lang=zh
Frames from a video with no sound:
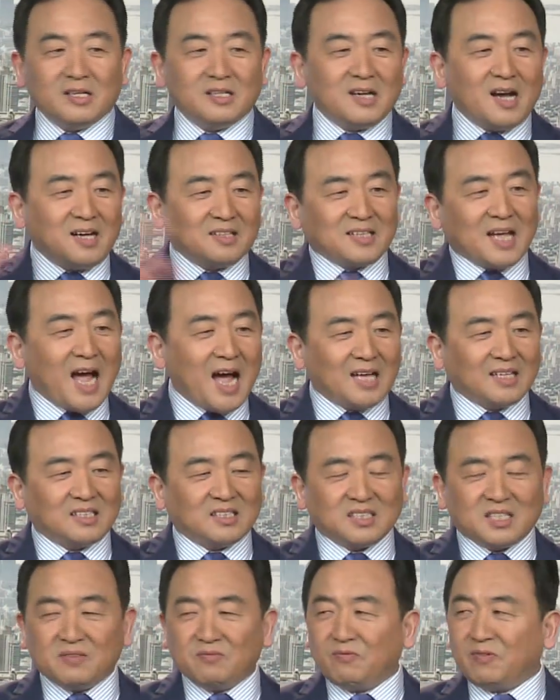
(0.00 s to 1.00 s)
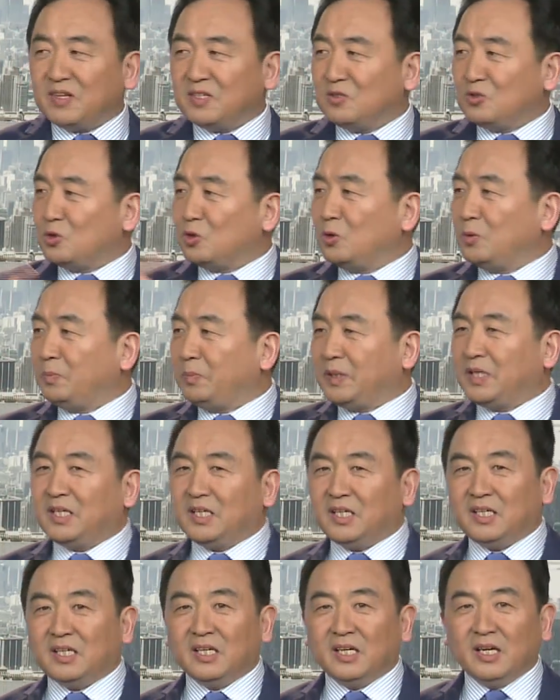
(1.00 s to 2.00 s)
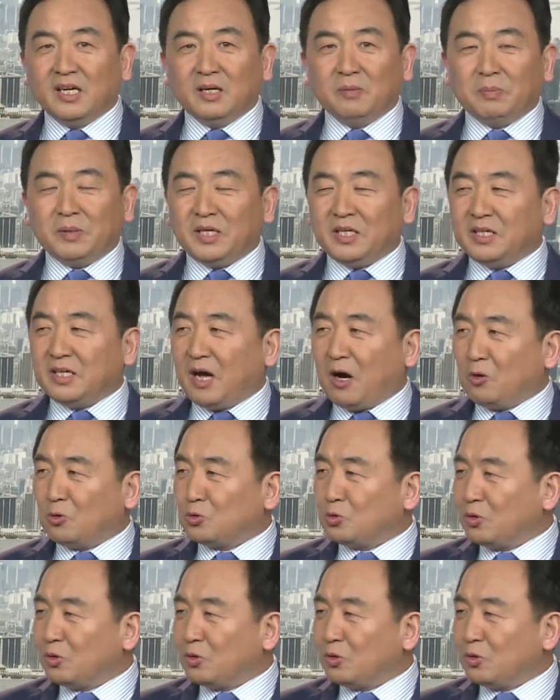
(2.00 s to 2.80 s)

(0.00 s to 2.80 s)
让他的身份去辟辟谣，